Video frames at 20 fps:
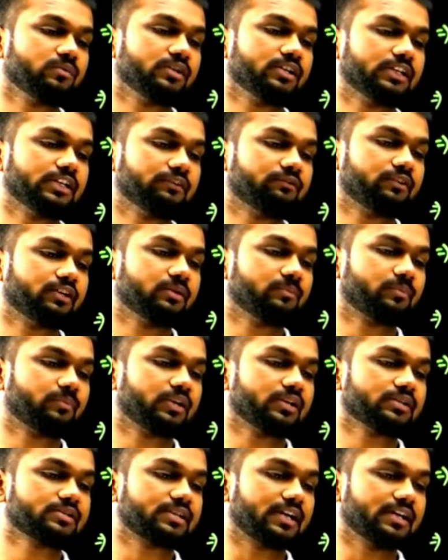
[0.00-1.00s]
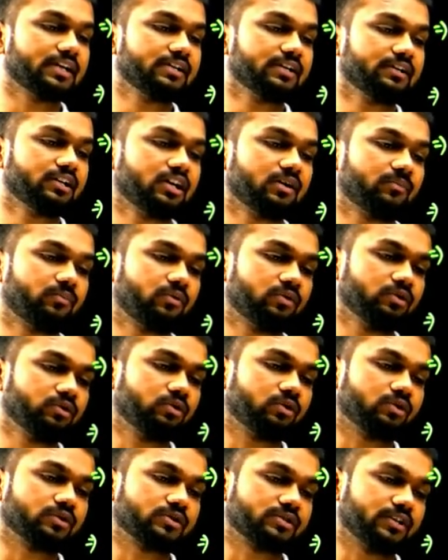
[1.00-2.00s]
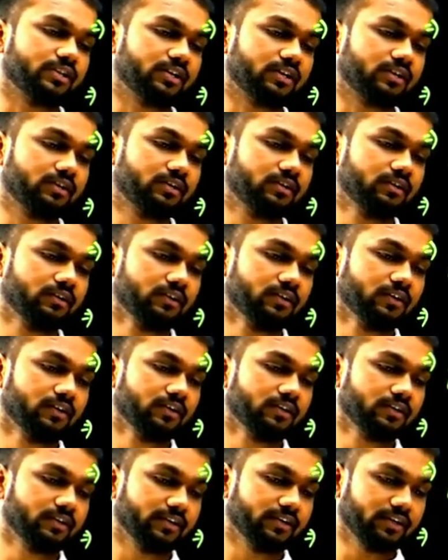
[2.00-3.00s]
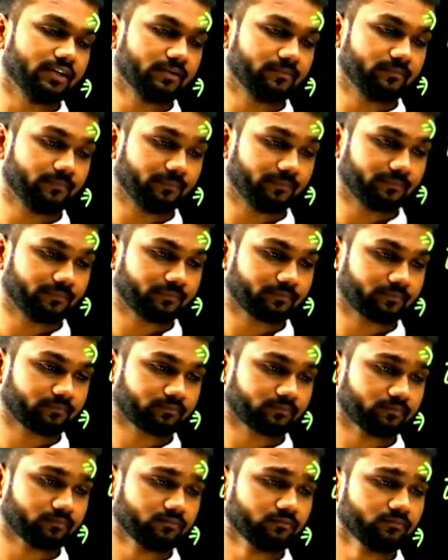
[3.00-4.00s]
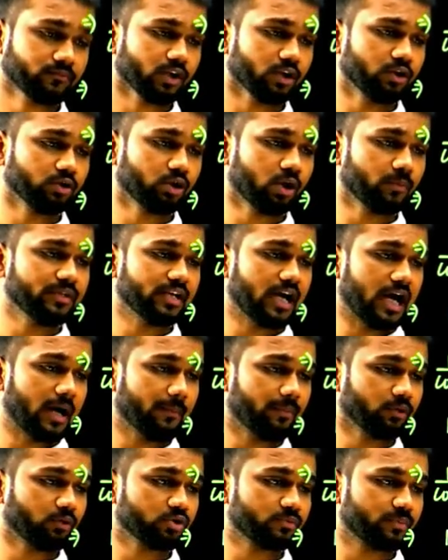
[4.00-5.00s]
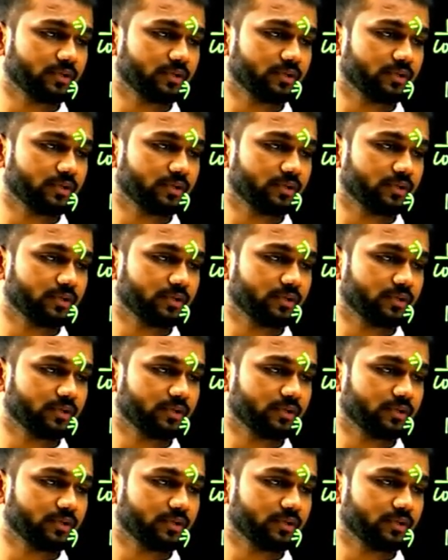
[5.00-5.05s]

मिलती है वन प्लस साइन थीटा अपॉन कॉस थीटा ठीक है तो अब यहां पर कुछ